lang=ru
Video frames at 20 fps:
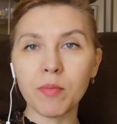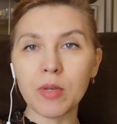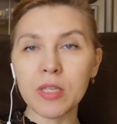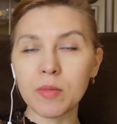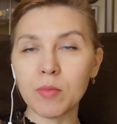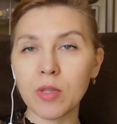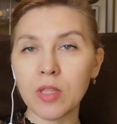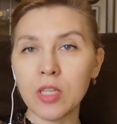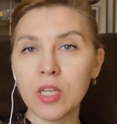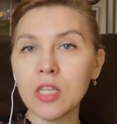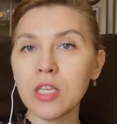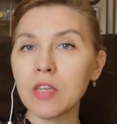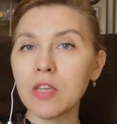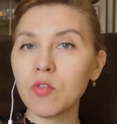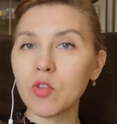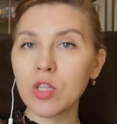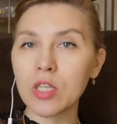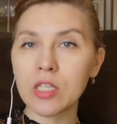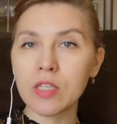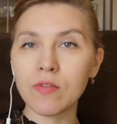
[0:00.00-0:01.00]
посмотрите.
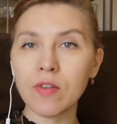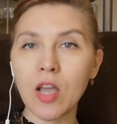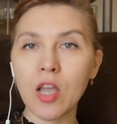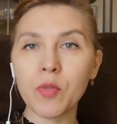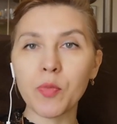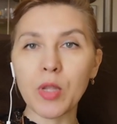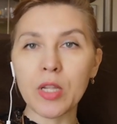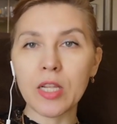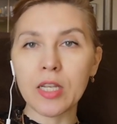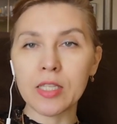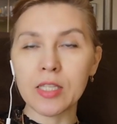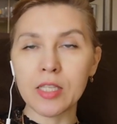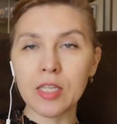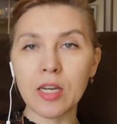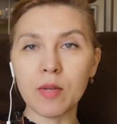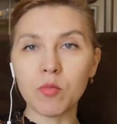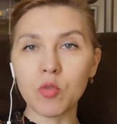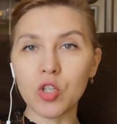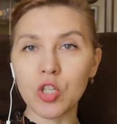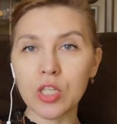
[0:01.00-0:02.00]
Его называют
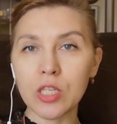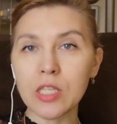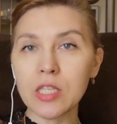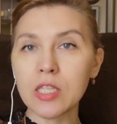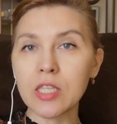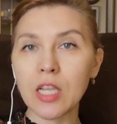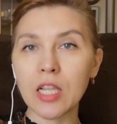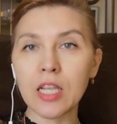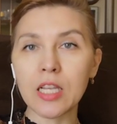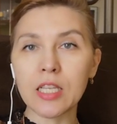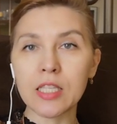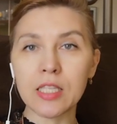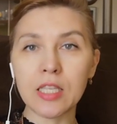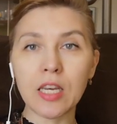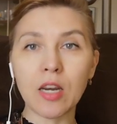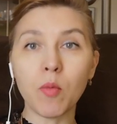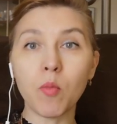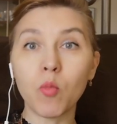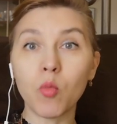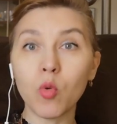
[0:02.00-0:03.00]
эликсиром жизни,
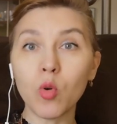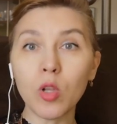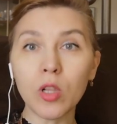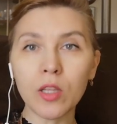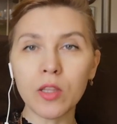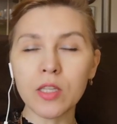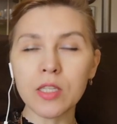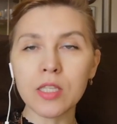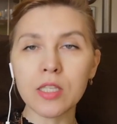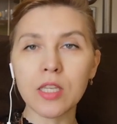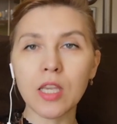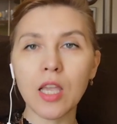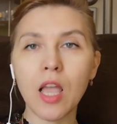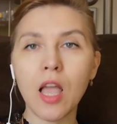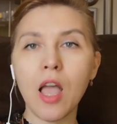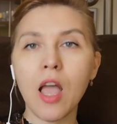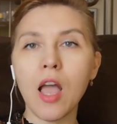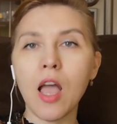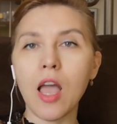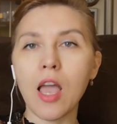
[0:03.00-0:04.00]
эликсиром молодости.
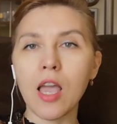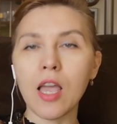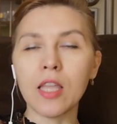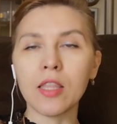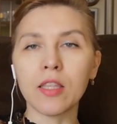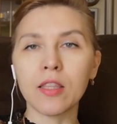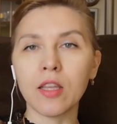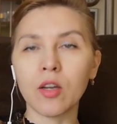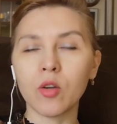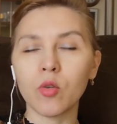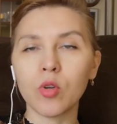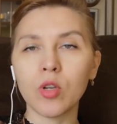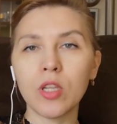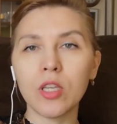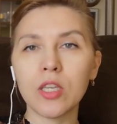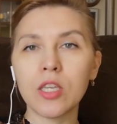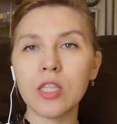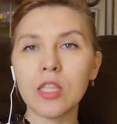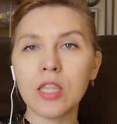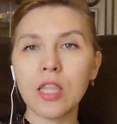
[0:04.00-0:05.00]
Это такой
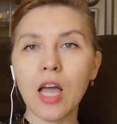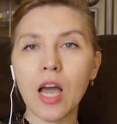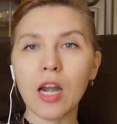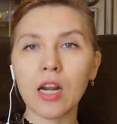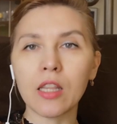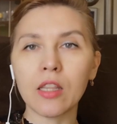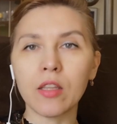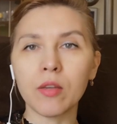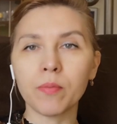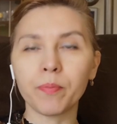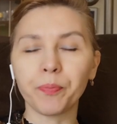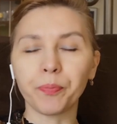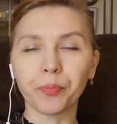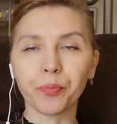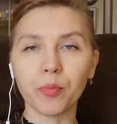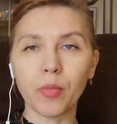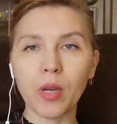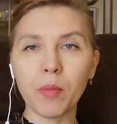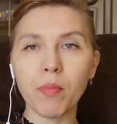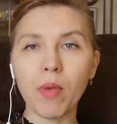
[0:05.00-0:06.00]
легендарный
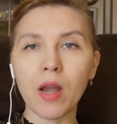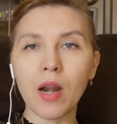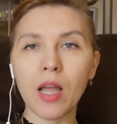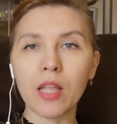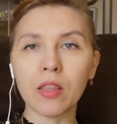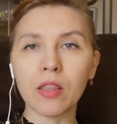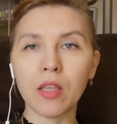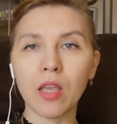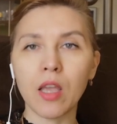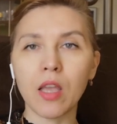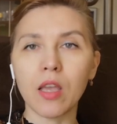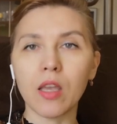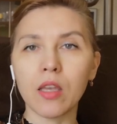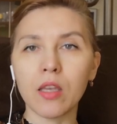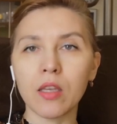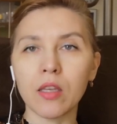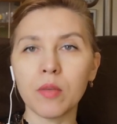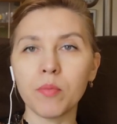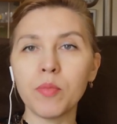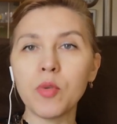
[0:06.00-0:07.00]
препарат
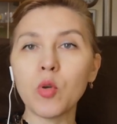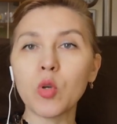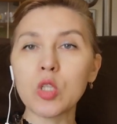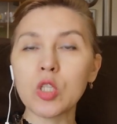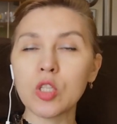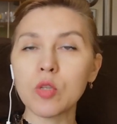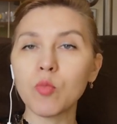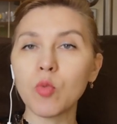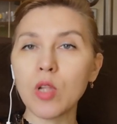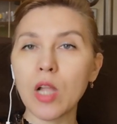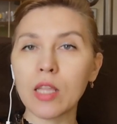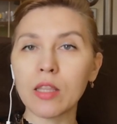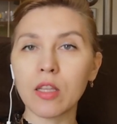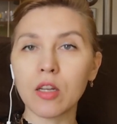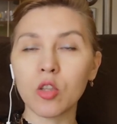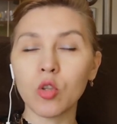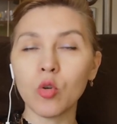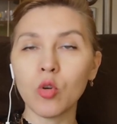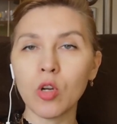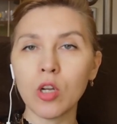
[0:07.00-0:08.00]
э,
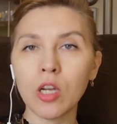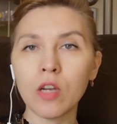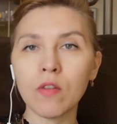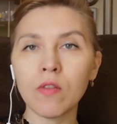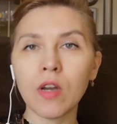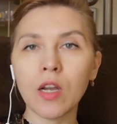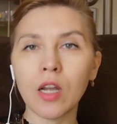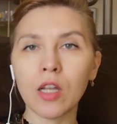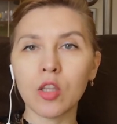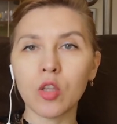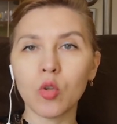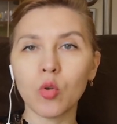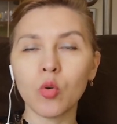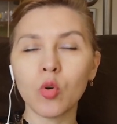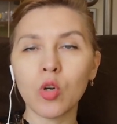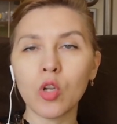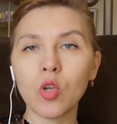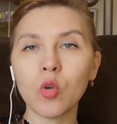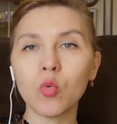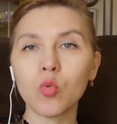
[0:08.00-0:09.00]
биостимулятор дорогого,
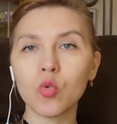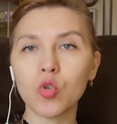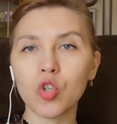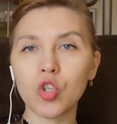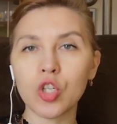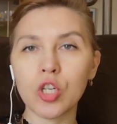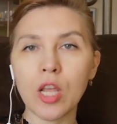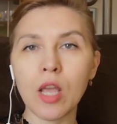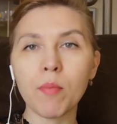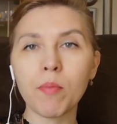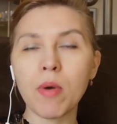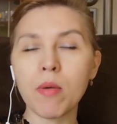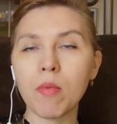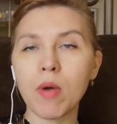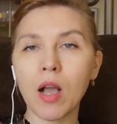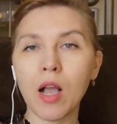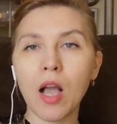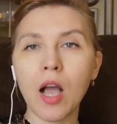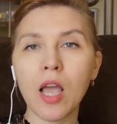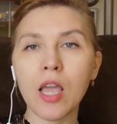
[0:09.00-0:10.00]
который уже
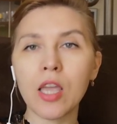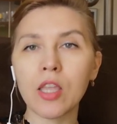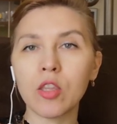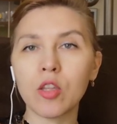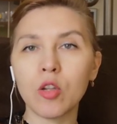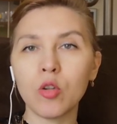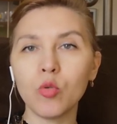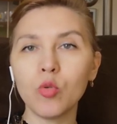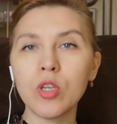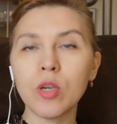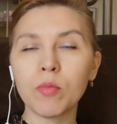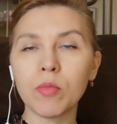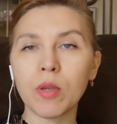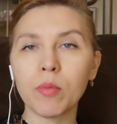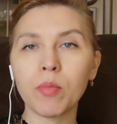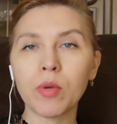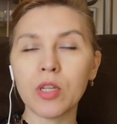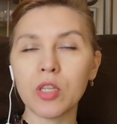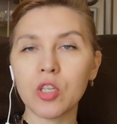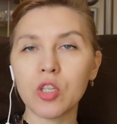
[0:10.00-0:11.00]
помогает людям
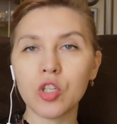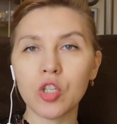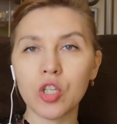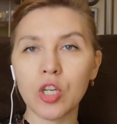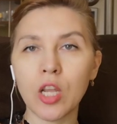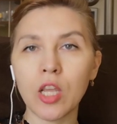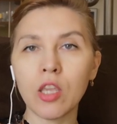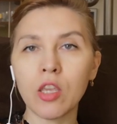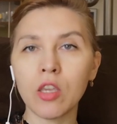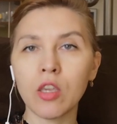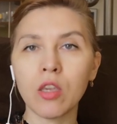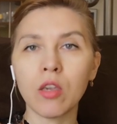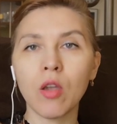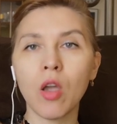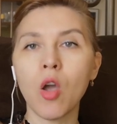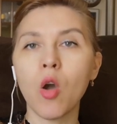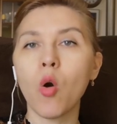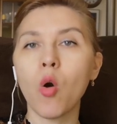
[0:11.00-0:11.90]
на протяжении